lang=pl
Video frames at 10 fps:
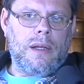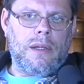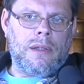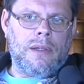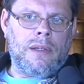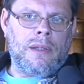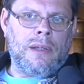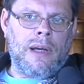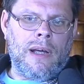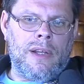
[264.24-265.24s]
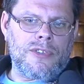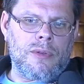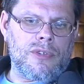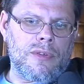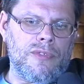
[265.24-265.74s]
yy, ale
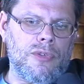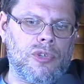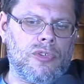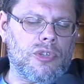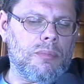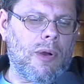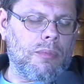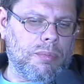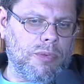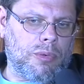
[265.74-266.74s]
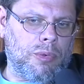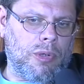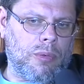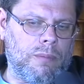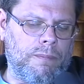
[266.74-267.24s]
są rysownicy, którzy się mało
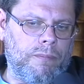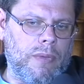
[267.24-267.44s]
publikują,